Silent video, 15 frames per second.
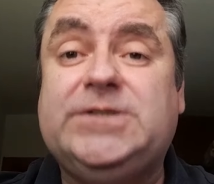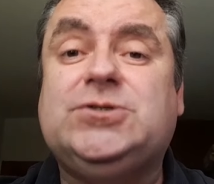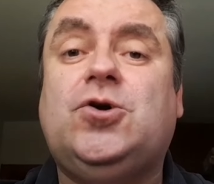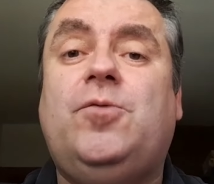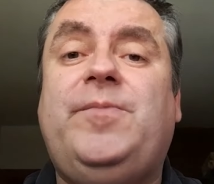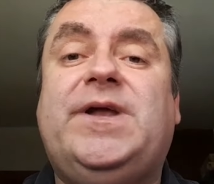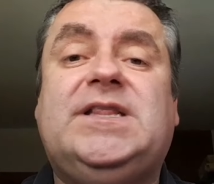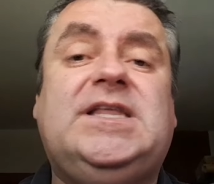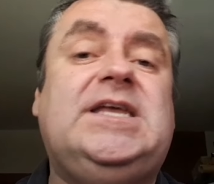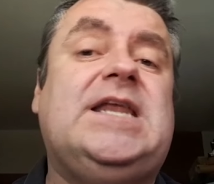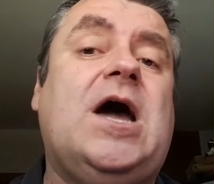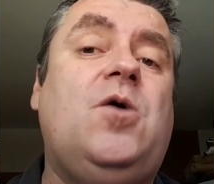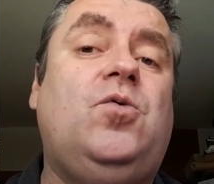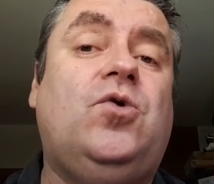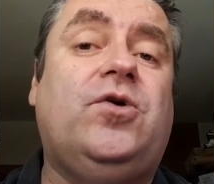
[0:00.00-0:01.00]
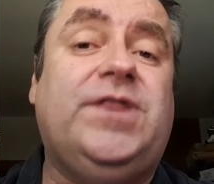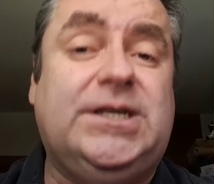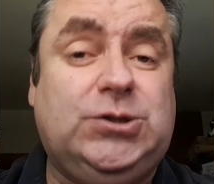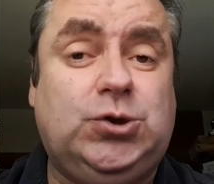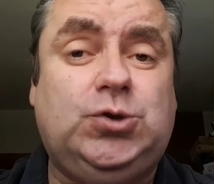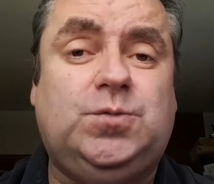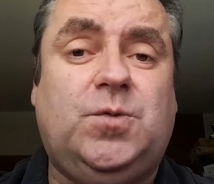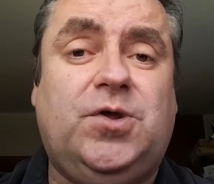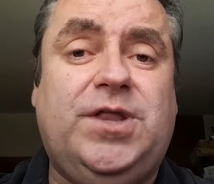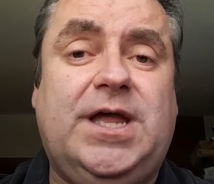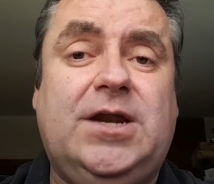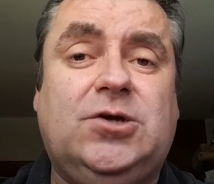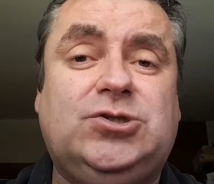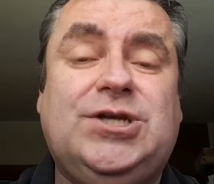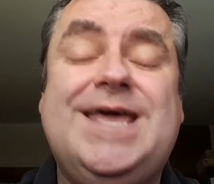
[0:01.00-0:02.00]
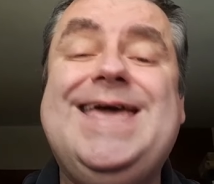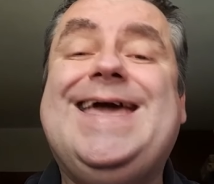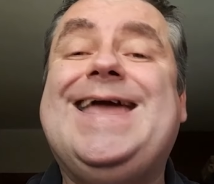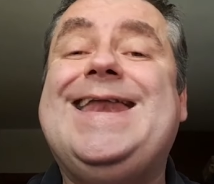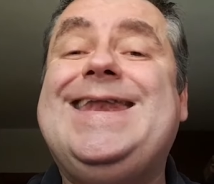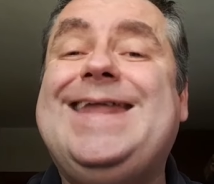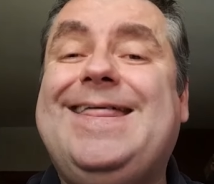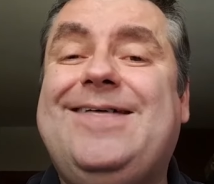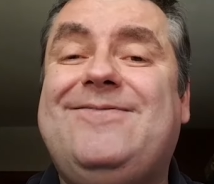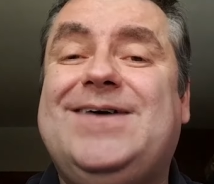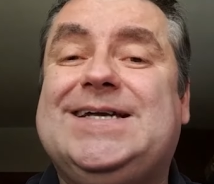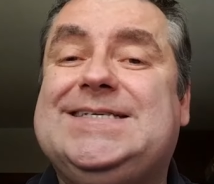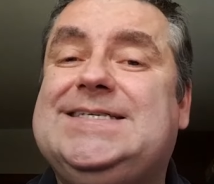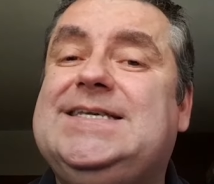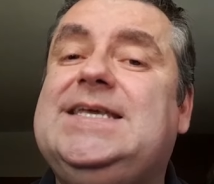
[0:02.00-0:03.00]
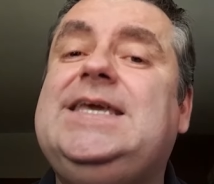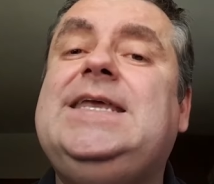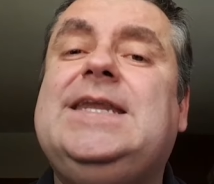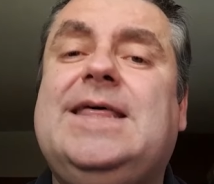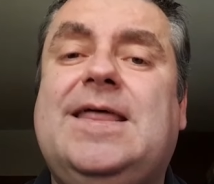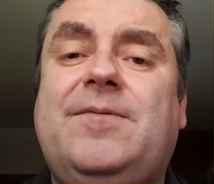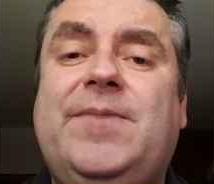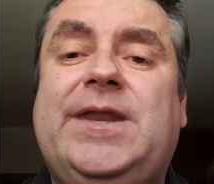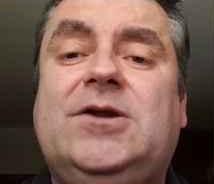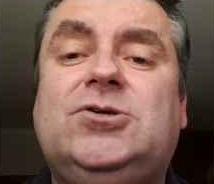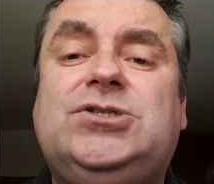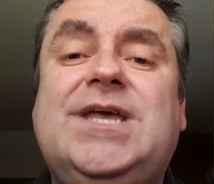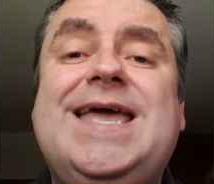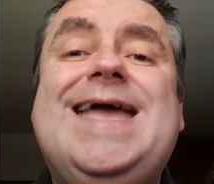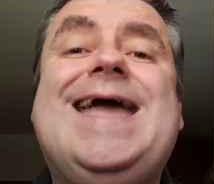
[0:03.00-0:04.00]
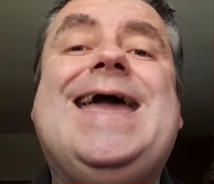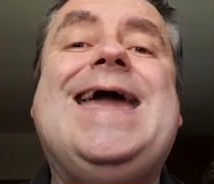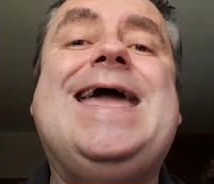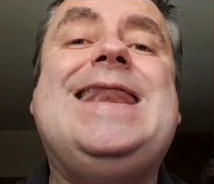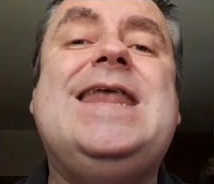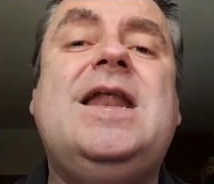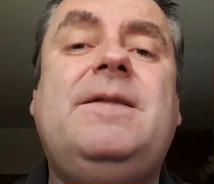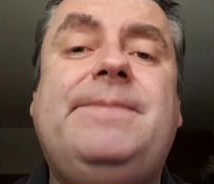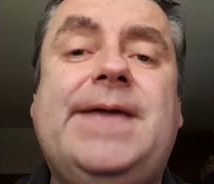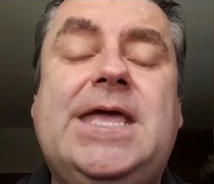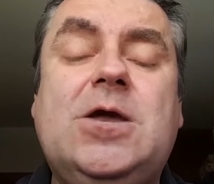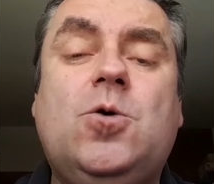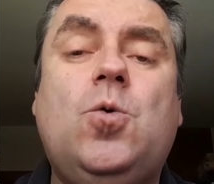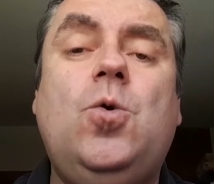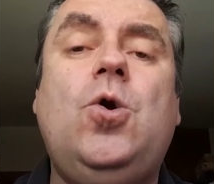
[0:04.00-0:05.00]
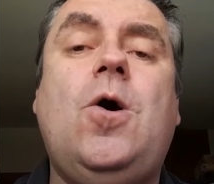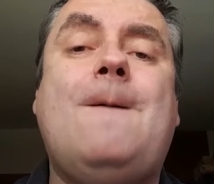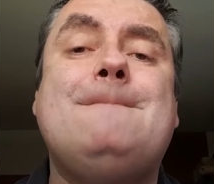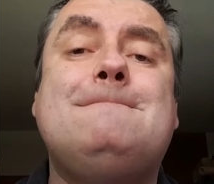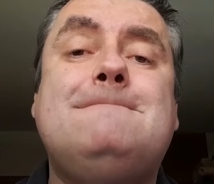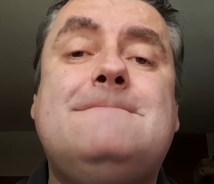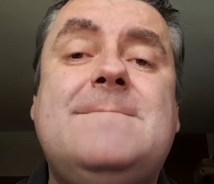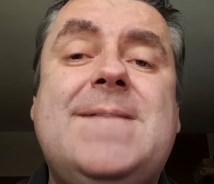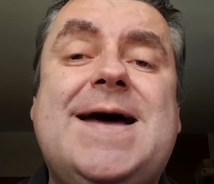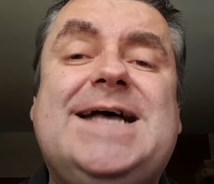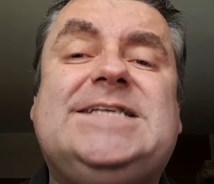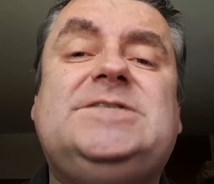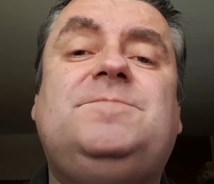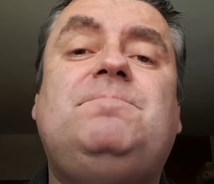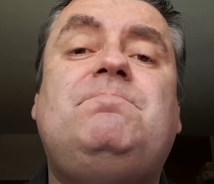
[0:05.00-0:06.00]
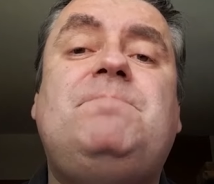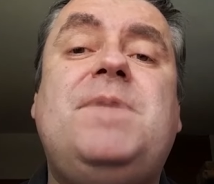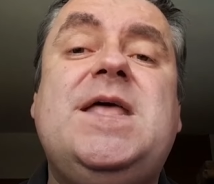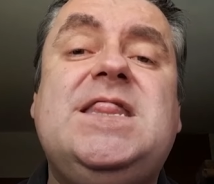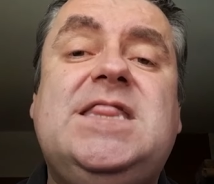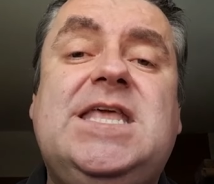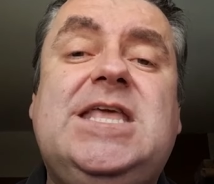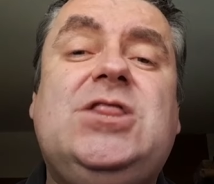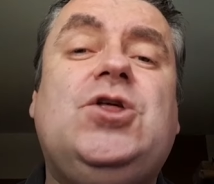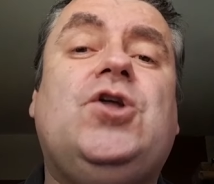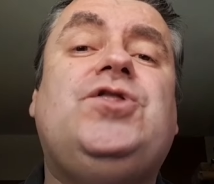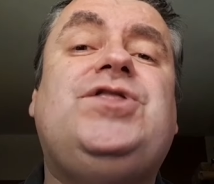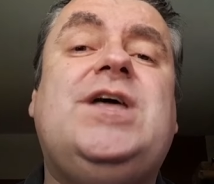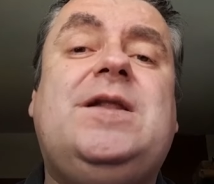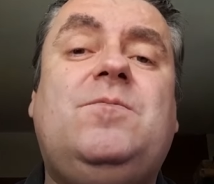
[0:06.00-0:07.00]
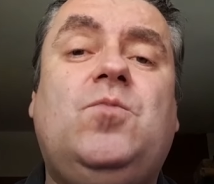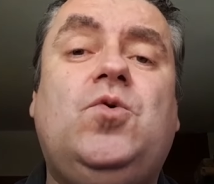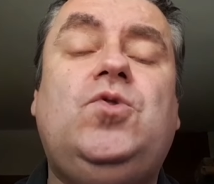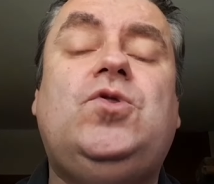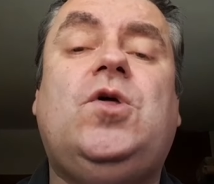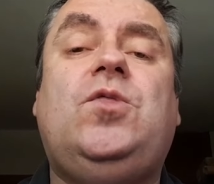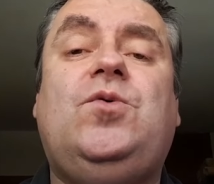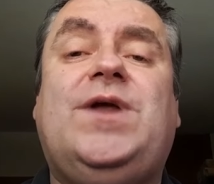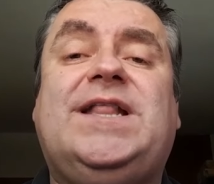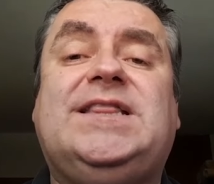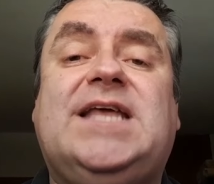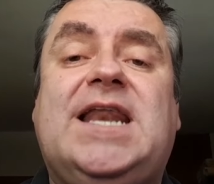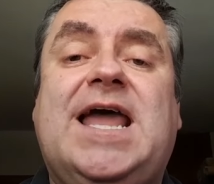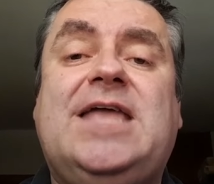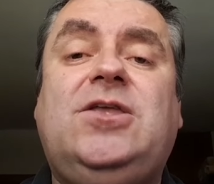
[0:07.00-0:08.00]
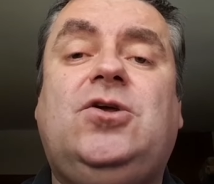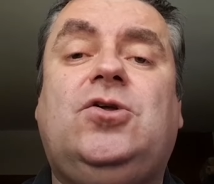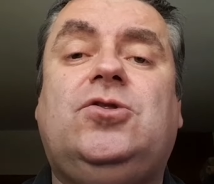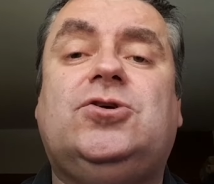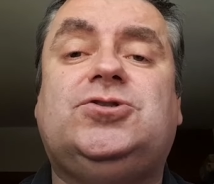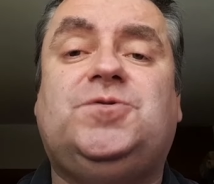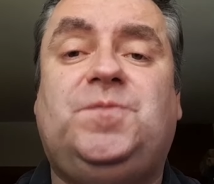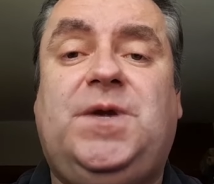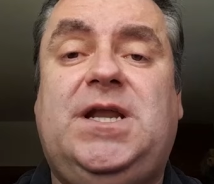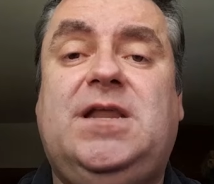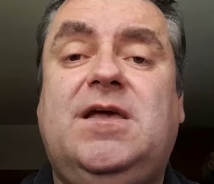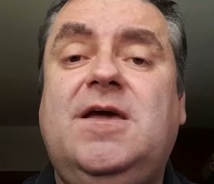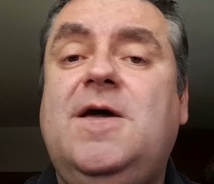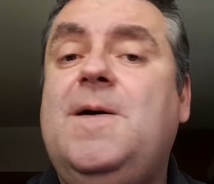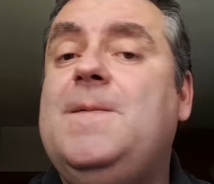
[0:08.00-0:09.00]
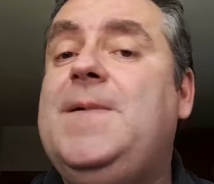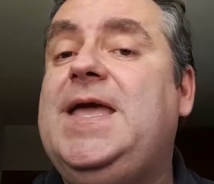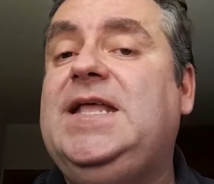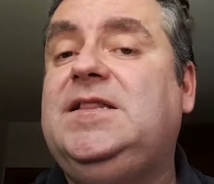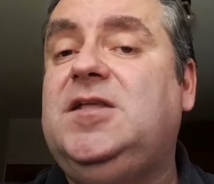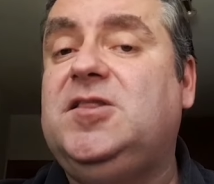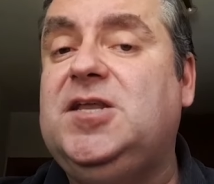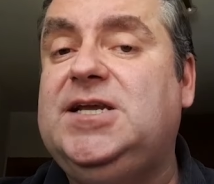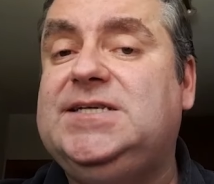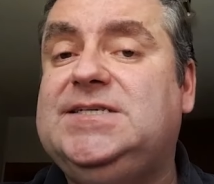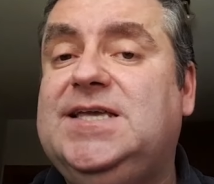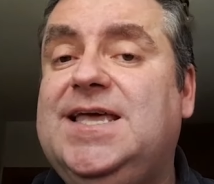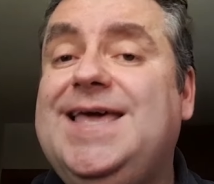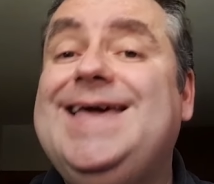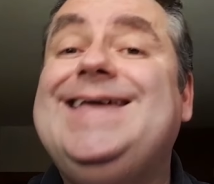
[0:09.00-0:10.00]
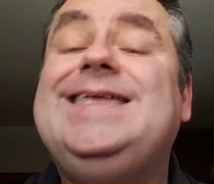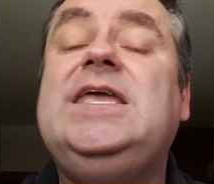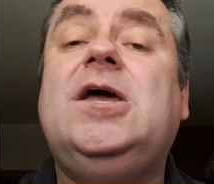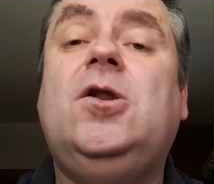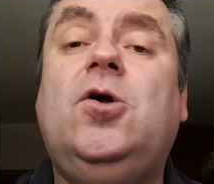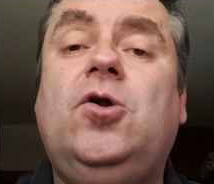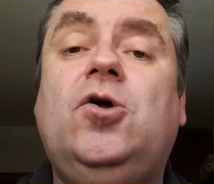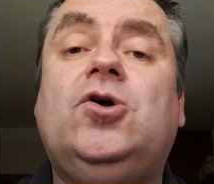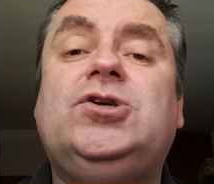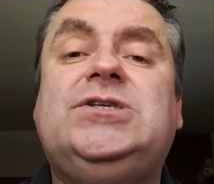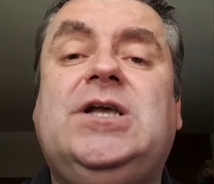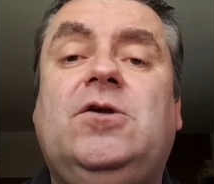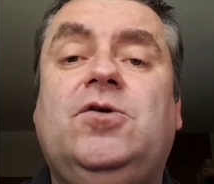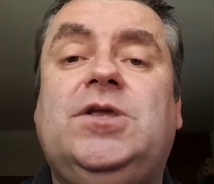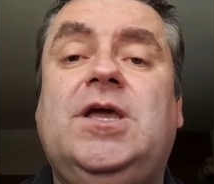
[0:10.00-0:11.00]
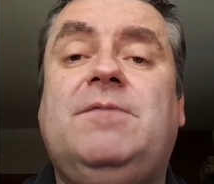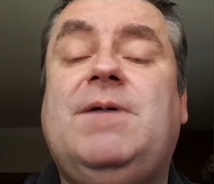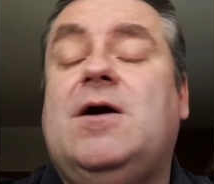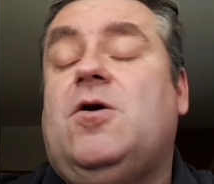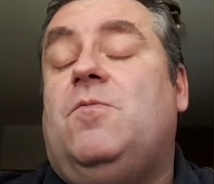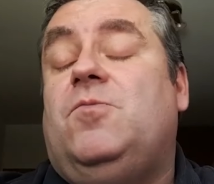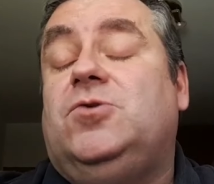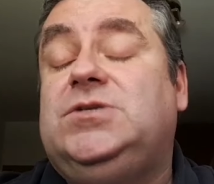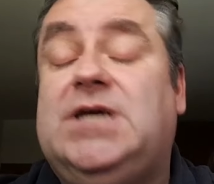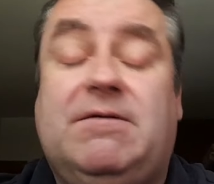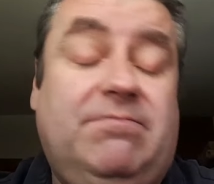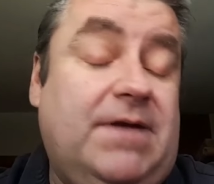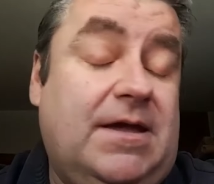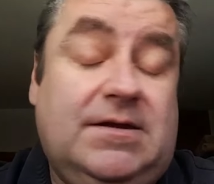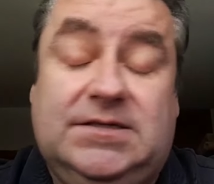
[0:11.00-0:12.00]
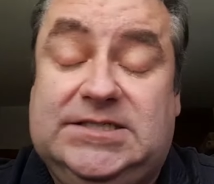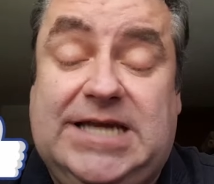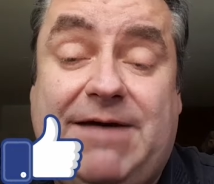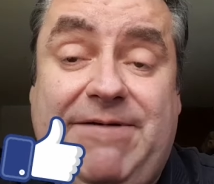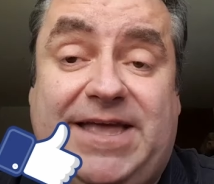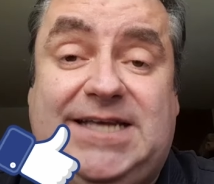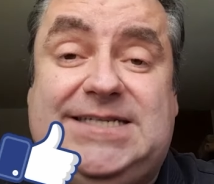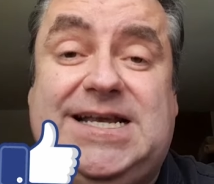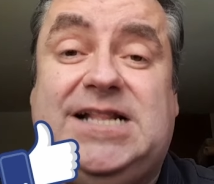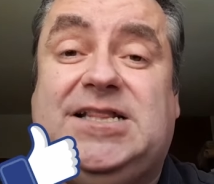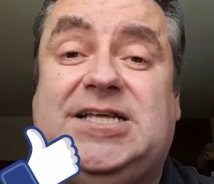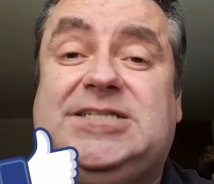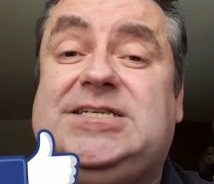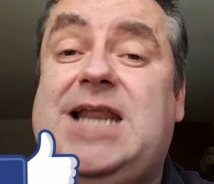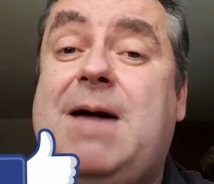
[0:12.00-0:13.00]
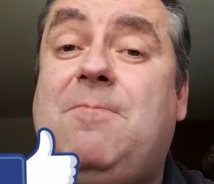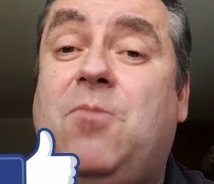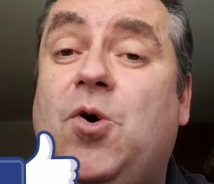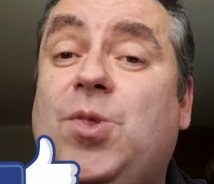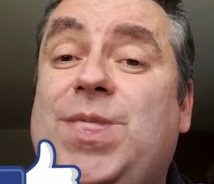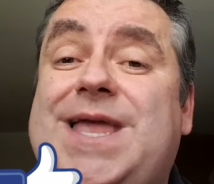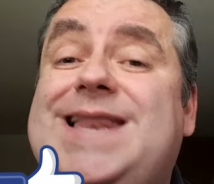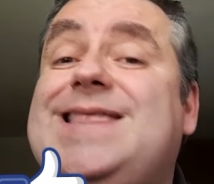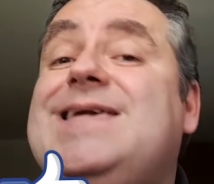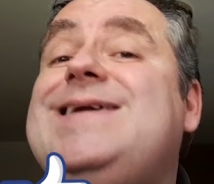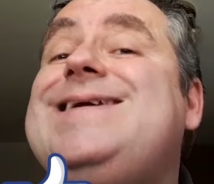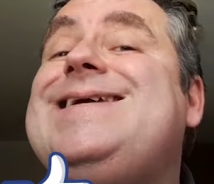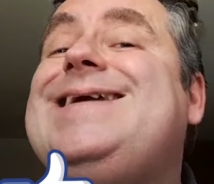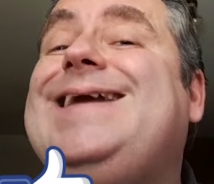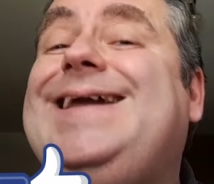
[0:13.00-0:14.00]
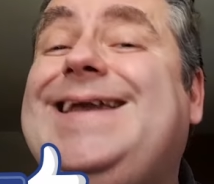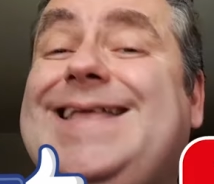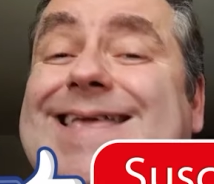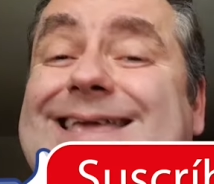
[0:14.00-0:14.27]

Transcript: Pues convertir a uno de sus modelos en nada más y nada menos en el vehículo más vendido del mundo durante el año 2023 y el honor se lo lleva, como ya bien sabéis, el Tesla Model Y.